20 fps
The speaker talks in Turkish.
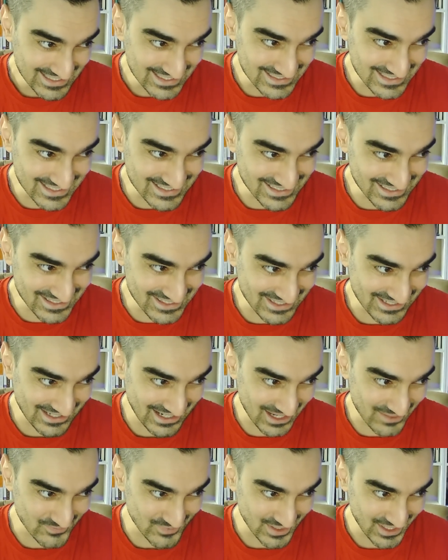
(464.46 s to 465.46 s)
Sesini
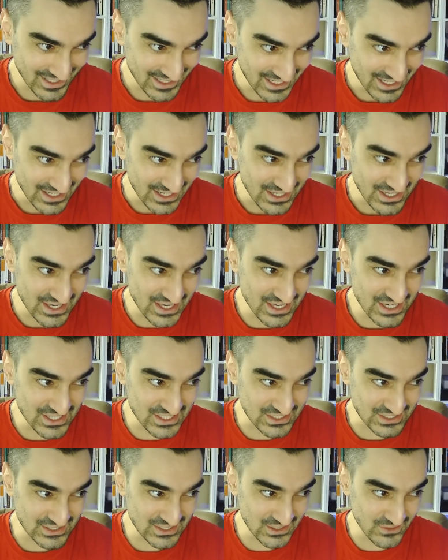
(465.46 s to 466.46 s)
çıkarma.
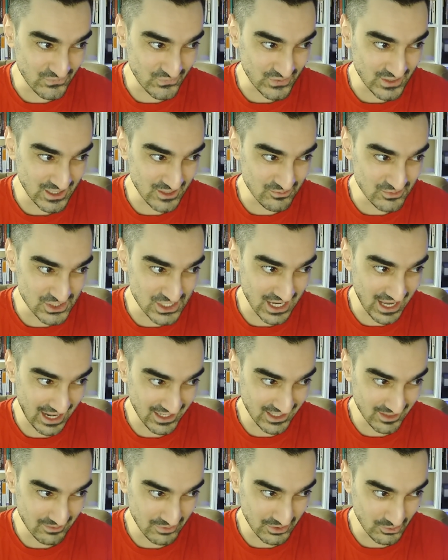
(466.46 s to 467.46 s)

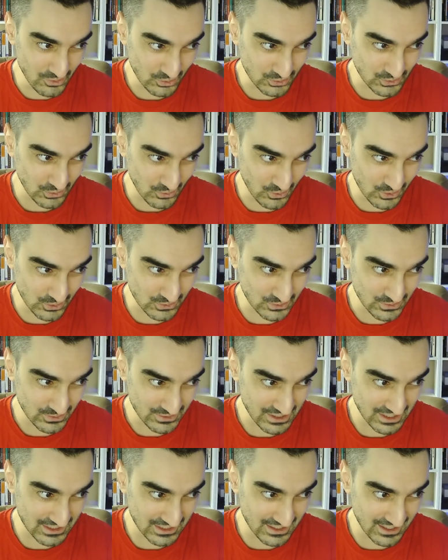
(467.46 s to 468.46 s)
hdfilmcehennemi.org
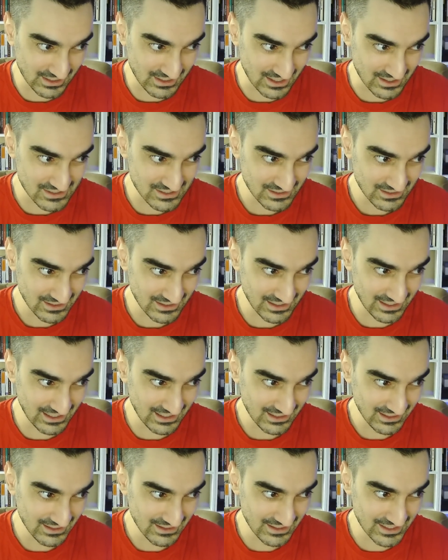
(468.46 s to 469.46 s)
Regine Akar. He?
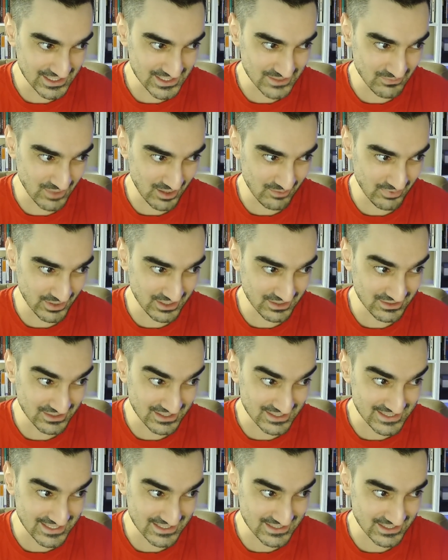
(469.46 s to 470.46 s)
Esma
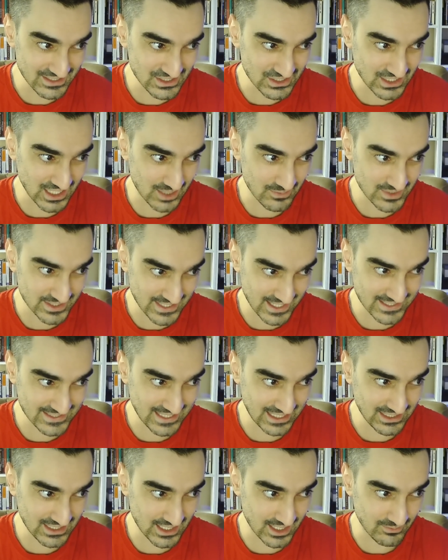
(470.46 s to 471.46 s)
Bayındır sesini çıkarma.
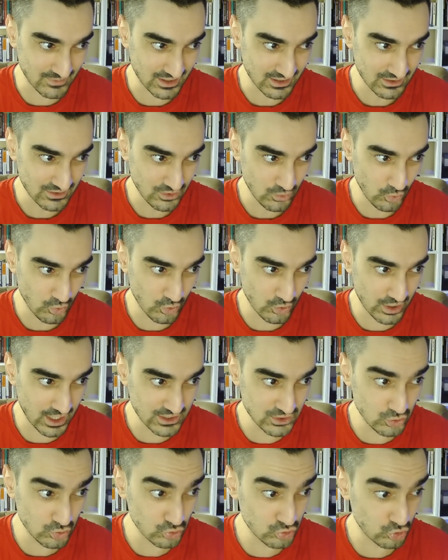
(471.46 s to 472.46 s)
80 lira mı?
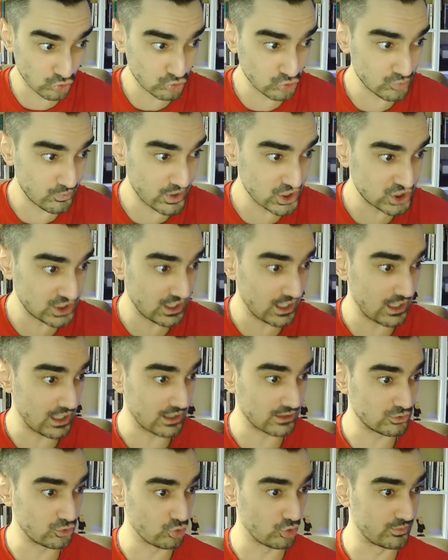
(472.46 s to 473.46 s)
Öğrenci 135
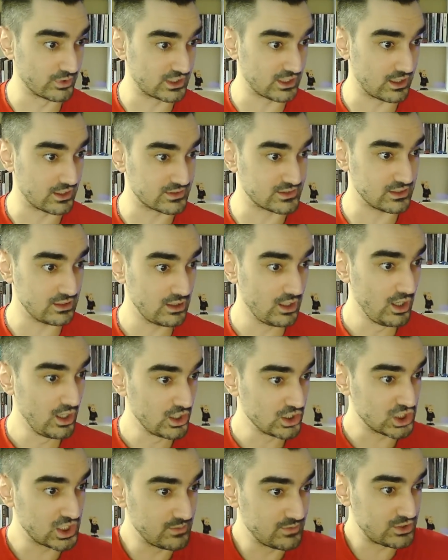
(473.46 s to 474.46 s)
TL diyor bir tanesi.
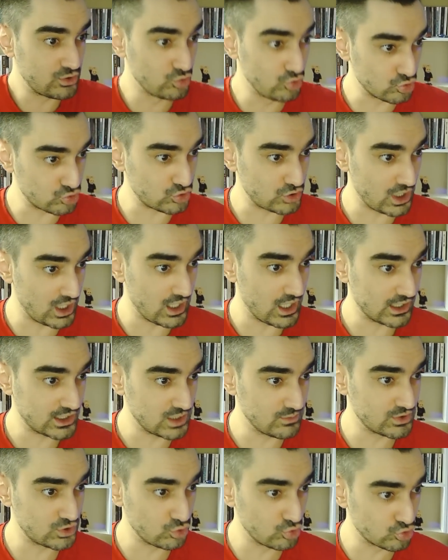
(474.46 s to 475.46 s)
Kimisi 100 TL,
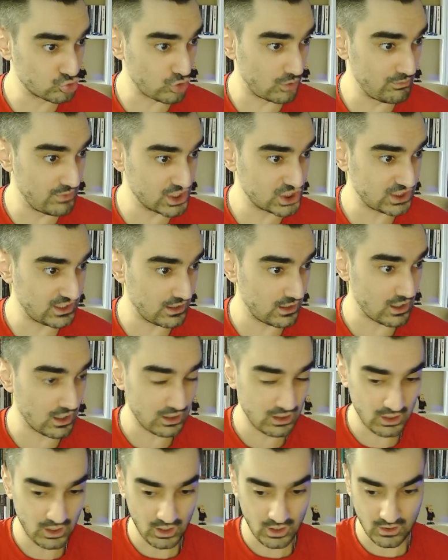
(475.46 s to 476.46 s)
kimisi 115 TL.
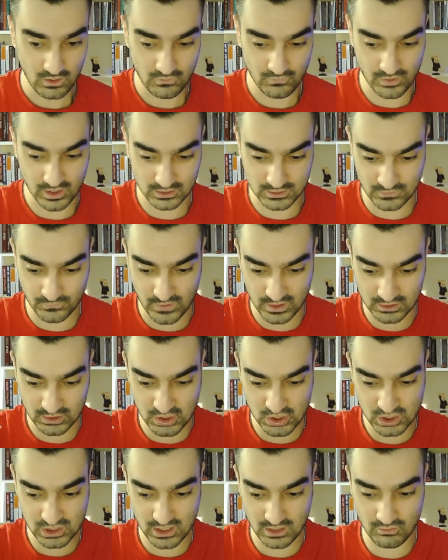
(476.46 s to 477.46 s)
Farklı farklı
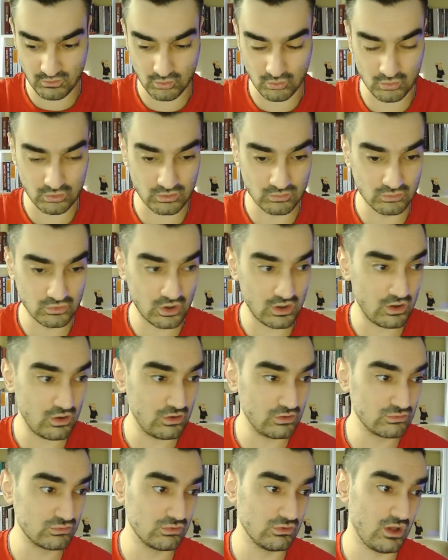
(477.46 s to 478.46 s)
işler var oğlum. Ne
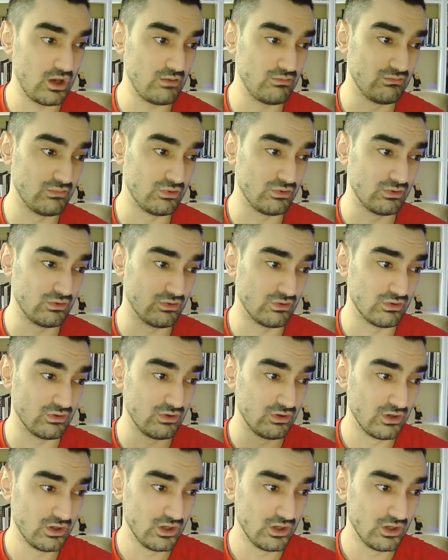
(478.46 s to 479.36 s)
oldu lan bu?